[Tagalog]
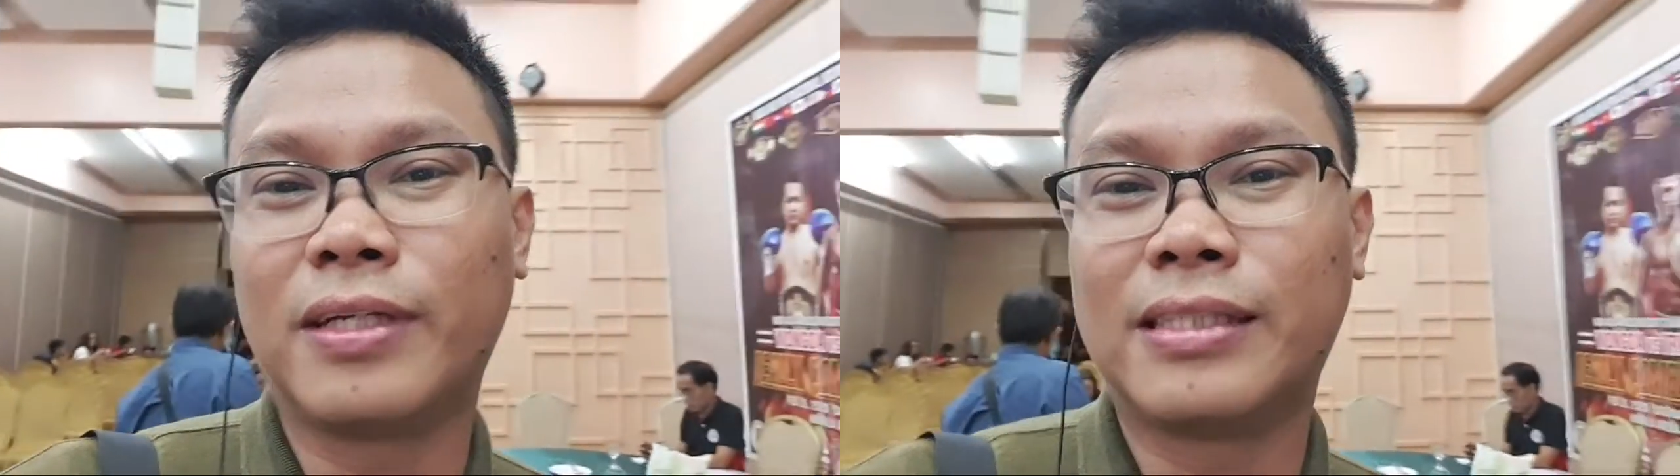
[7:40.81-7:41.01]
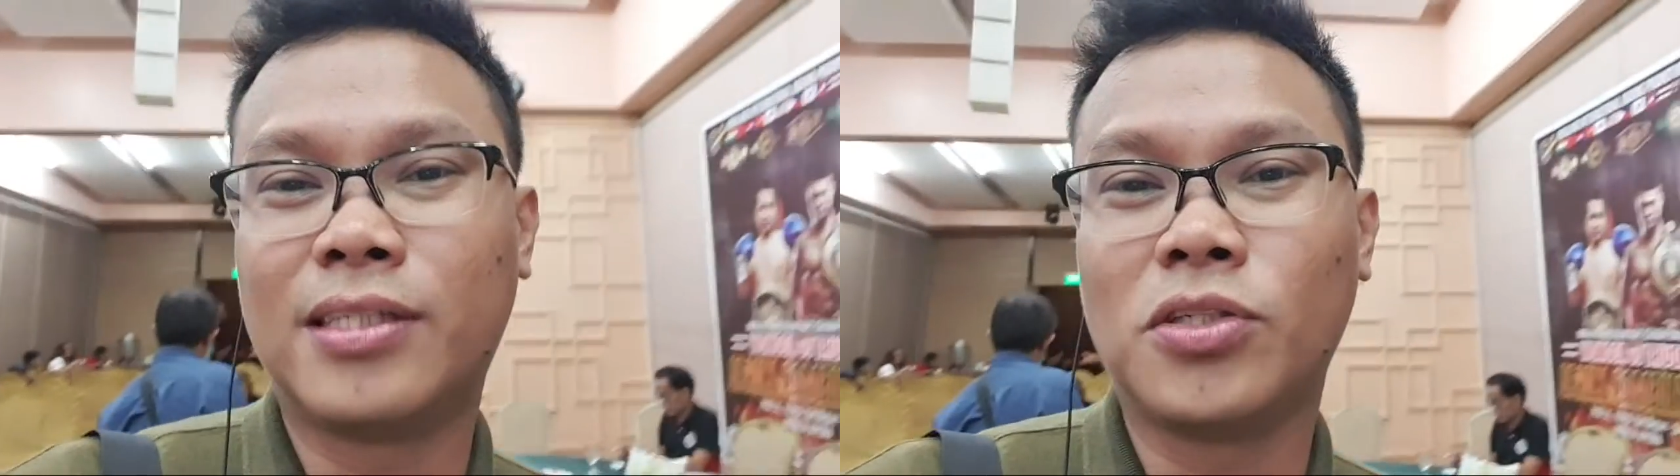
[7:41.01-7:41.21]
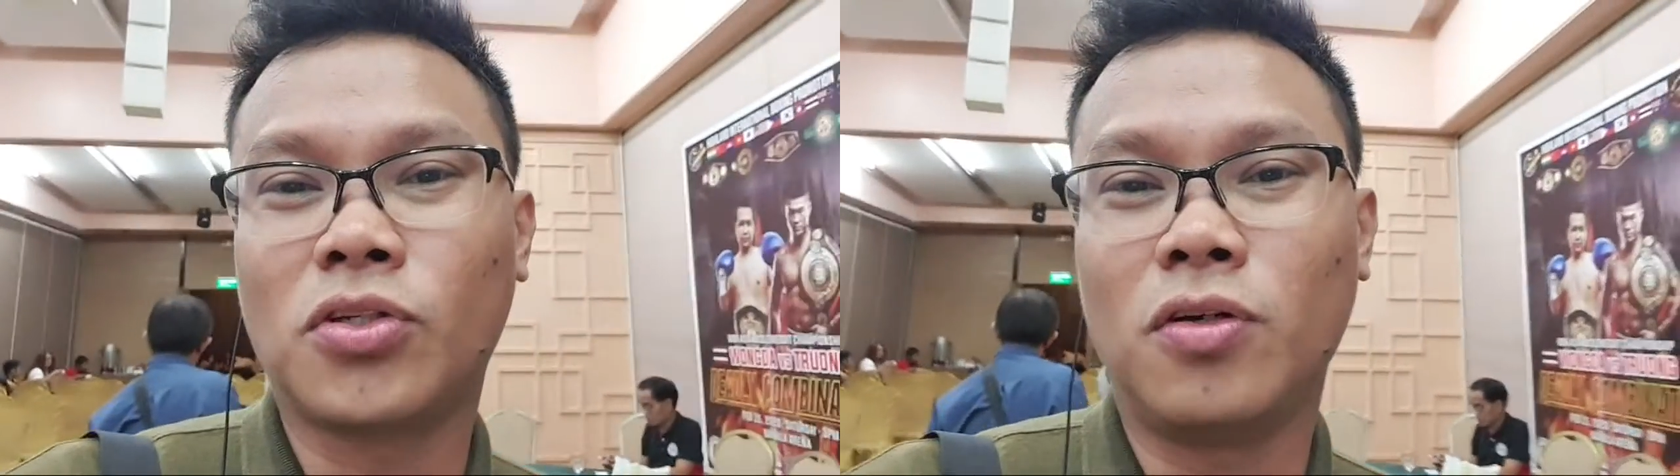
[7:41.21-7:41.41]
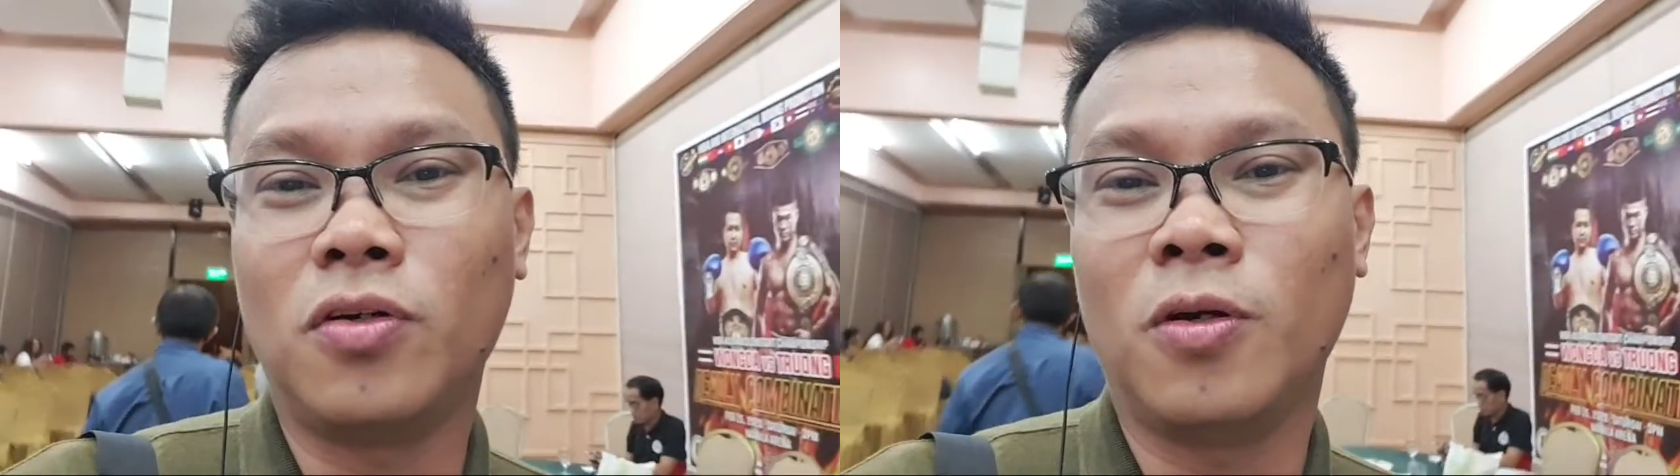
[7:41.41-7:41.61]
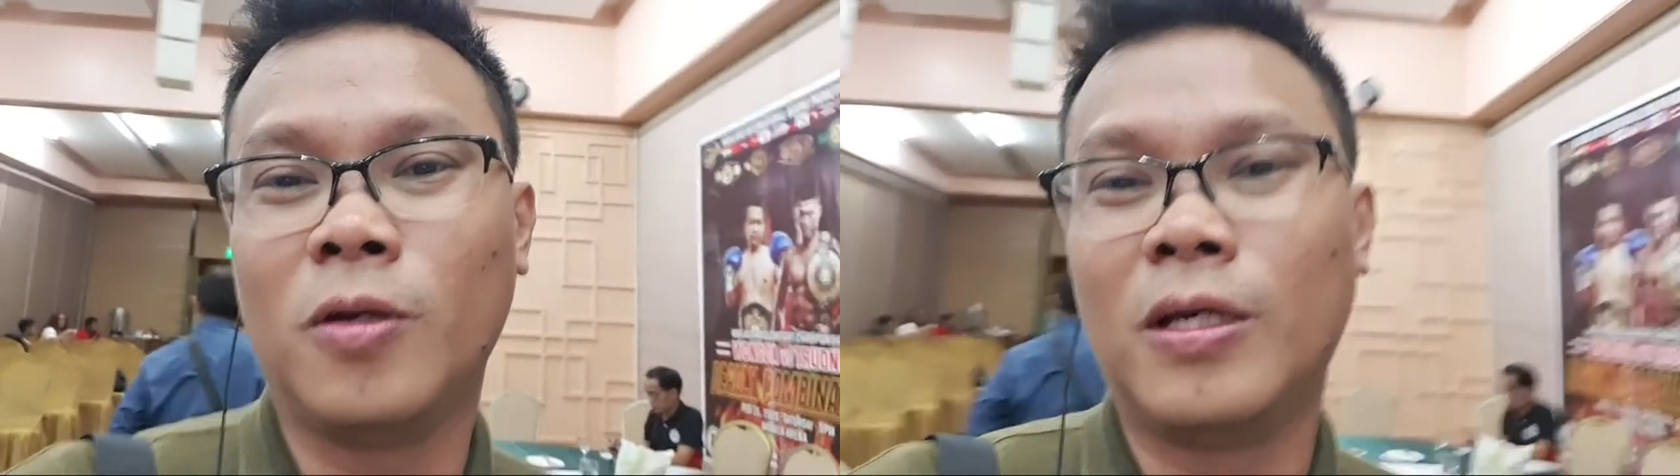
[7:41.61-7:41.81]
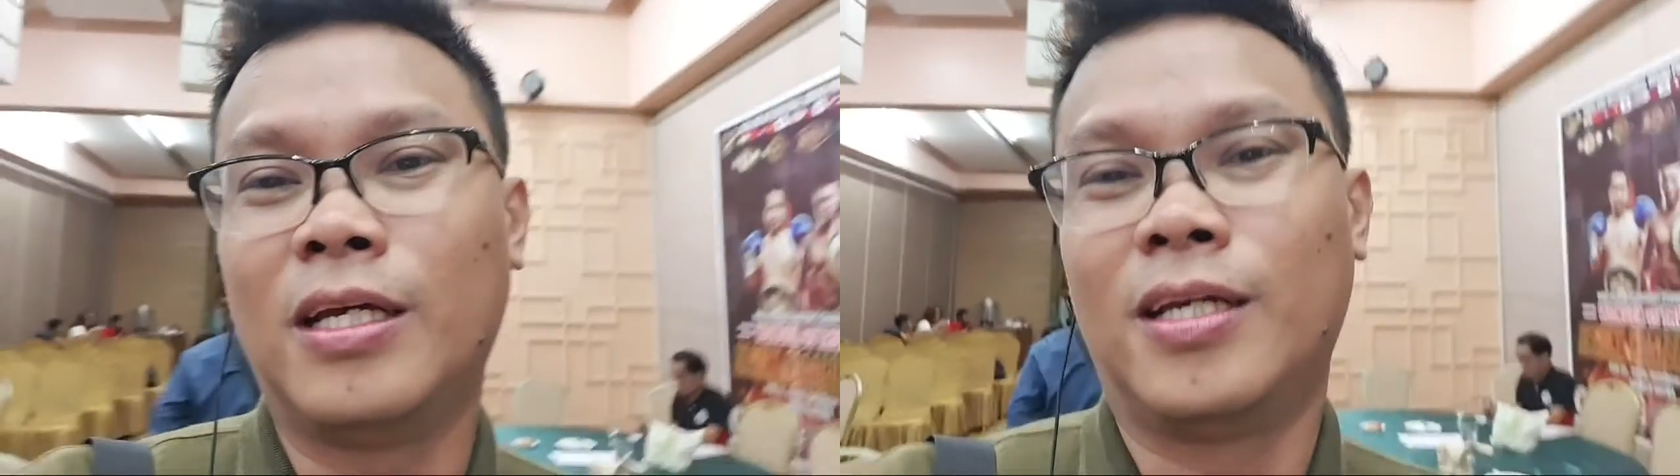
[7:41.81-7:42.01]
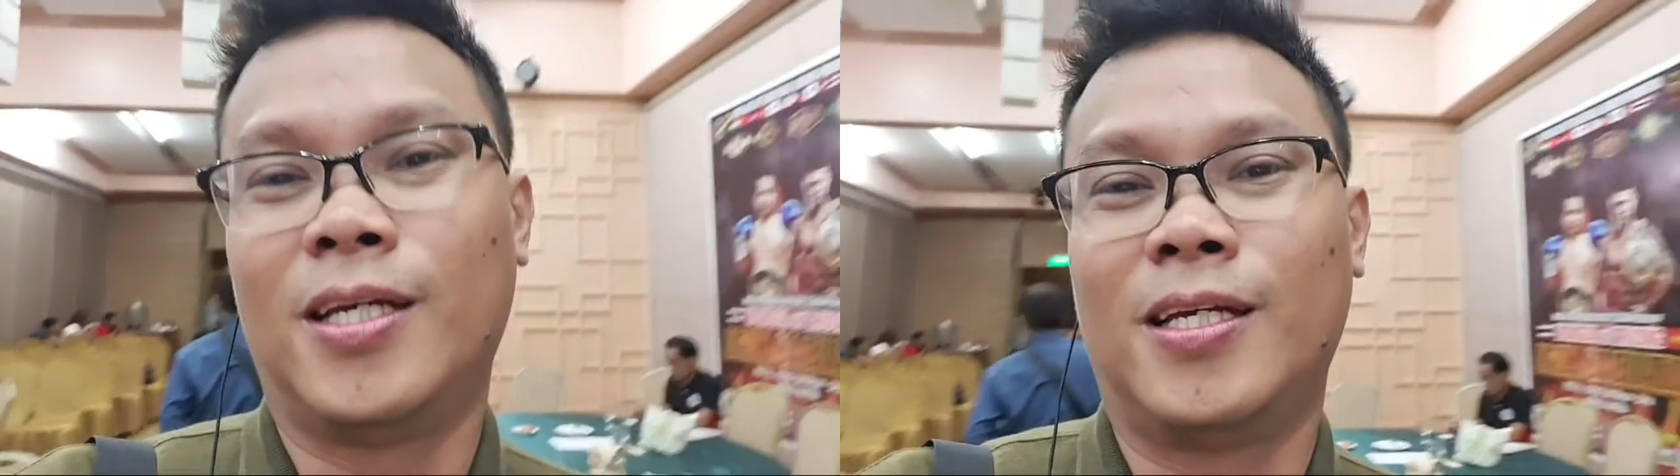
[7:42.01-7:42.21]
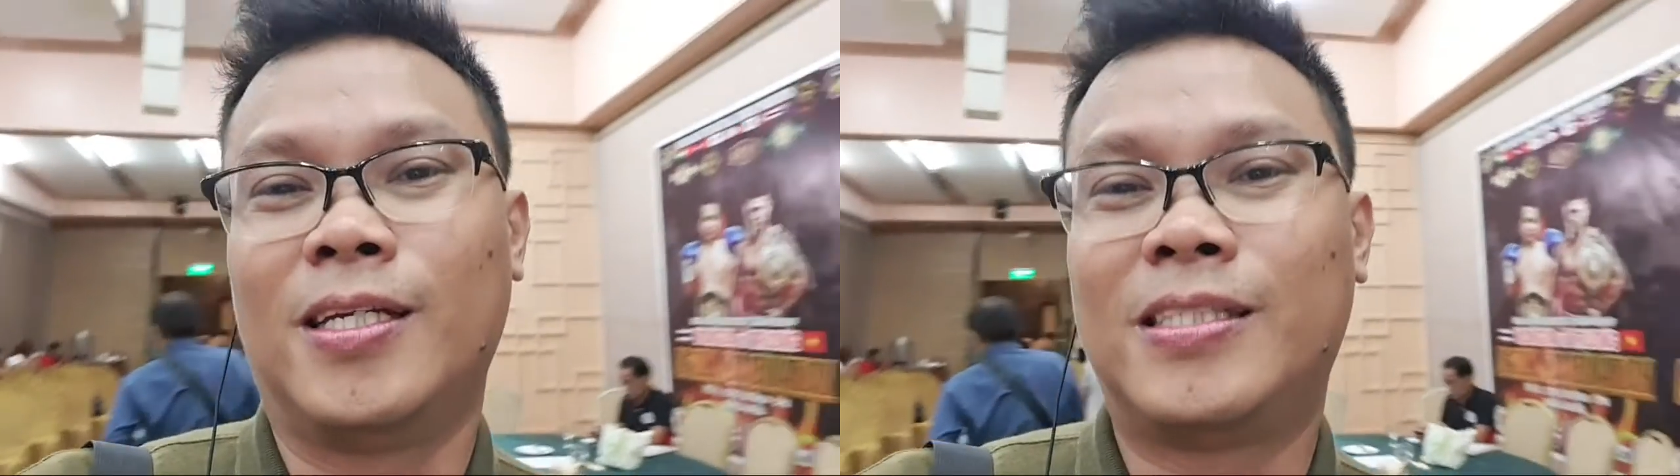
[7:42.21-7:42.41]
Francisco.
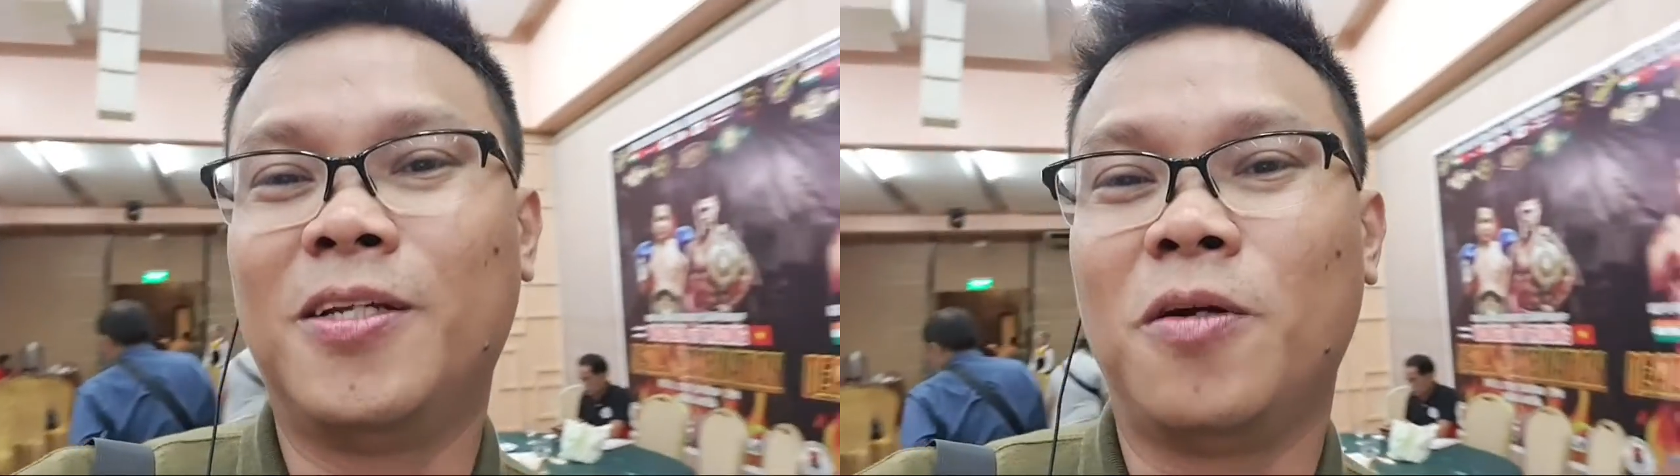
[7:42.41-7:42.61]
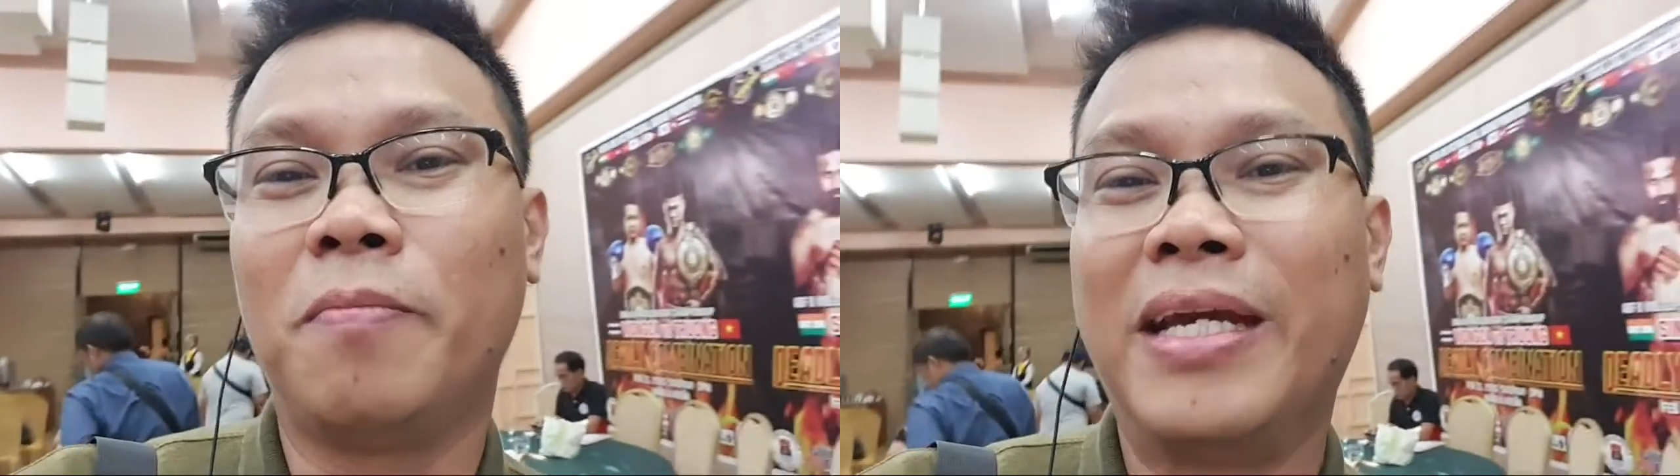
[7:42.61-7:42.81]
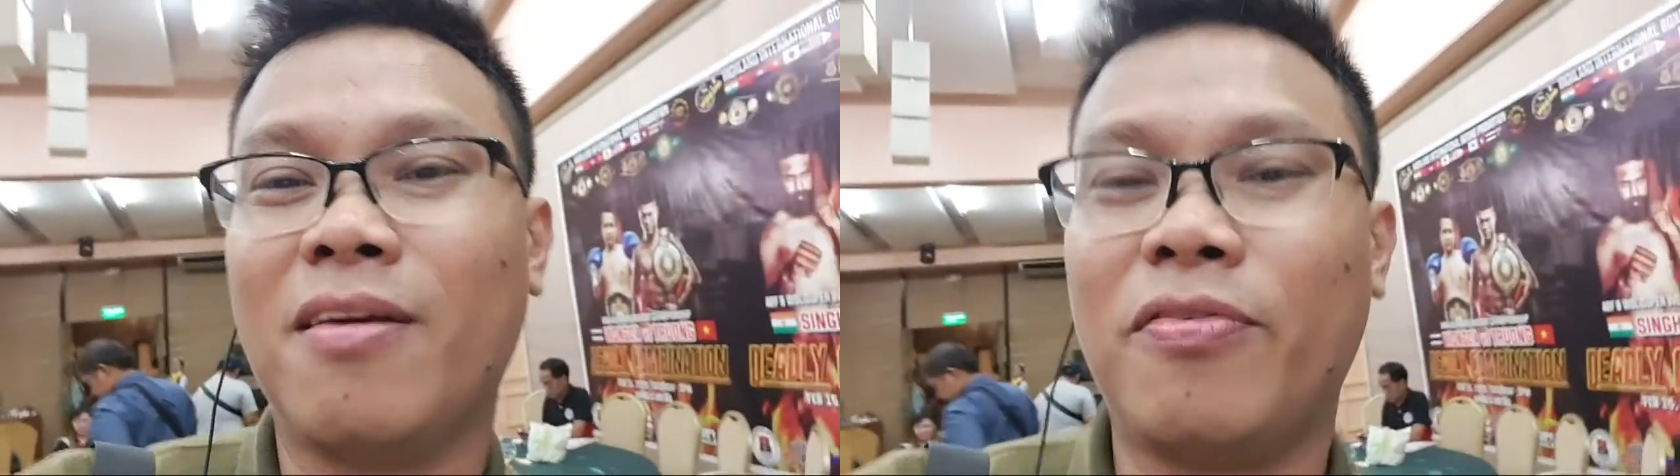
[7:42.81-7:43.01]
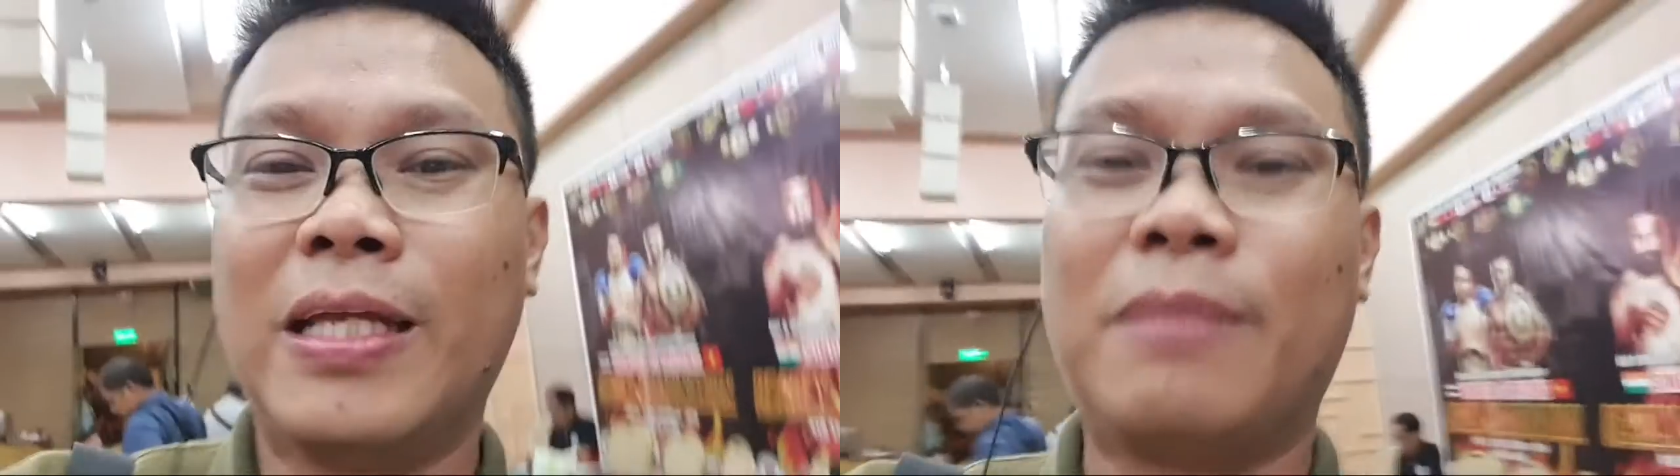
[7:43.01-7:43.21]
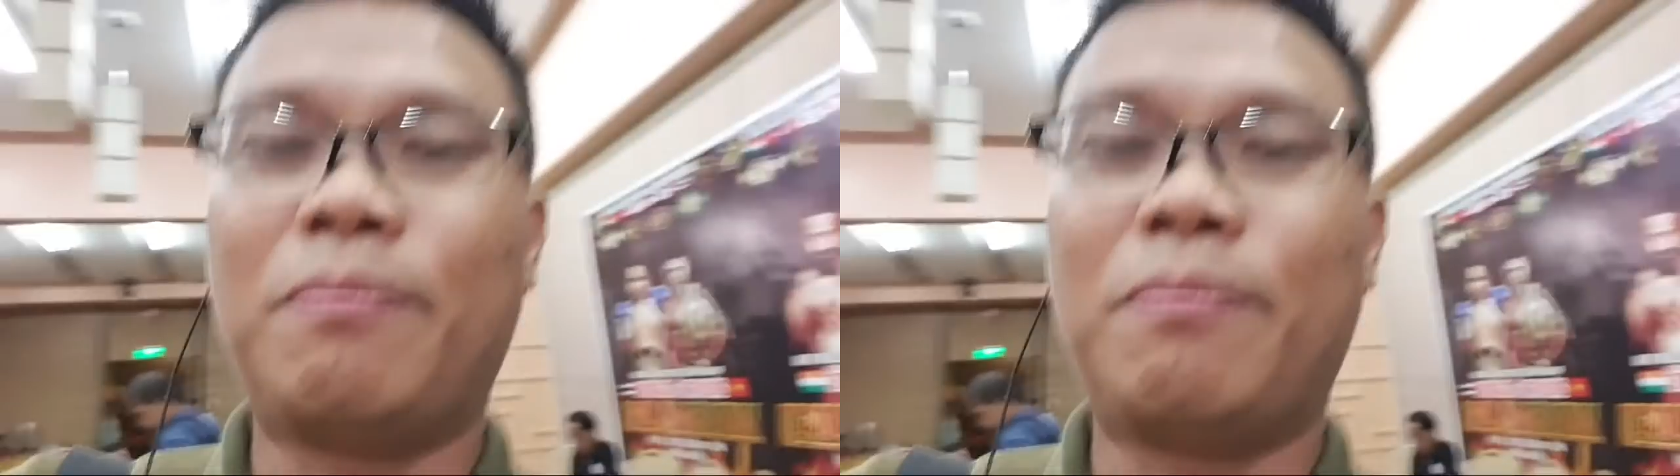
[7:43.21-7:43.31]
Sinong main event,